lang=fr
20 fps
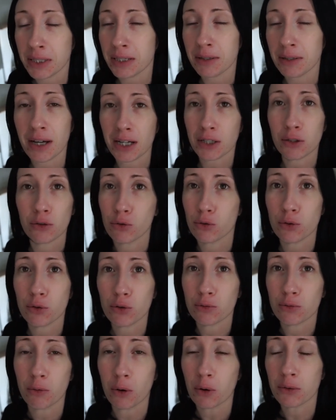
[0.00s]

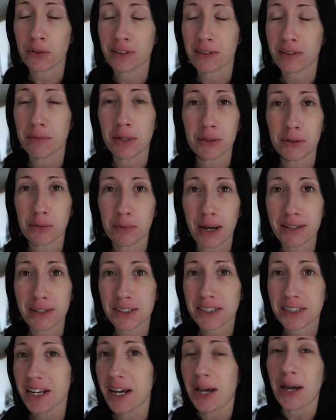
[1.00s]
miraculeusement, c'est bien
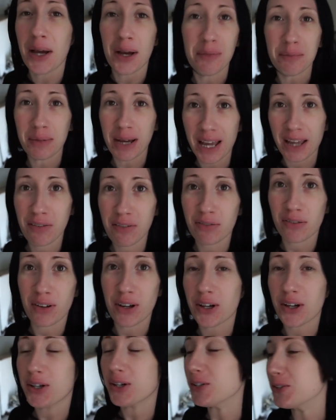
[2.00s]
dommage. Bref,
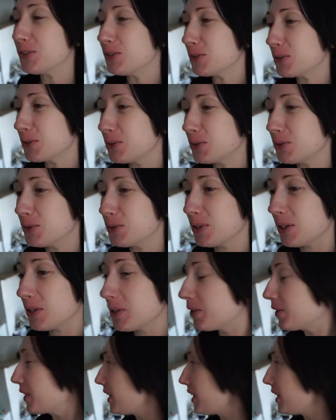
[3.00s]
euh, du coup, euh,